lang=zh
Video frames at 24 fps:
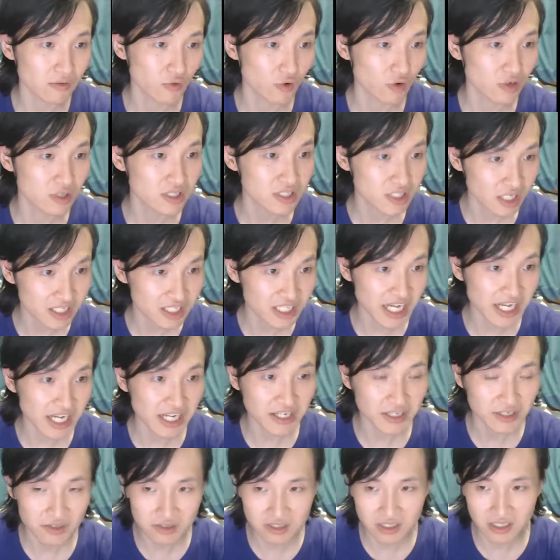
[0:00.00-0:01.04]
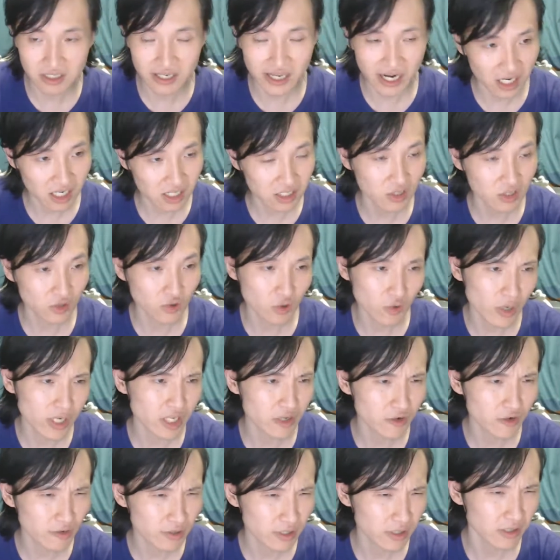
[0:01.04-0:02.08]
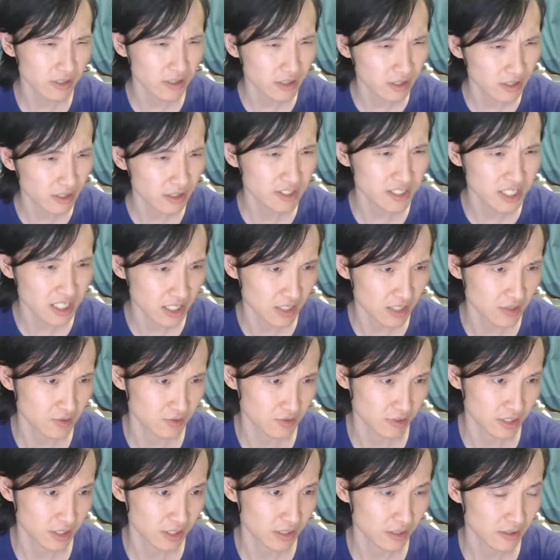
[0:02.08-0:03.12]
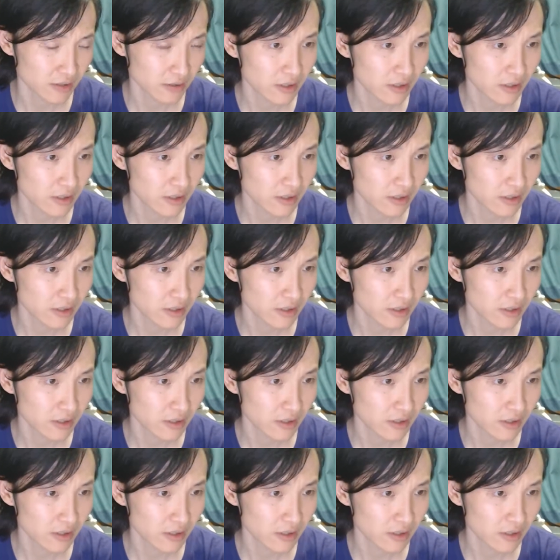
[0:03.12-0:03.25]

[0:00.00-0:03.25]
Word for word: 我的建议就是两个德国观念论和现象学，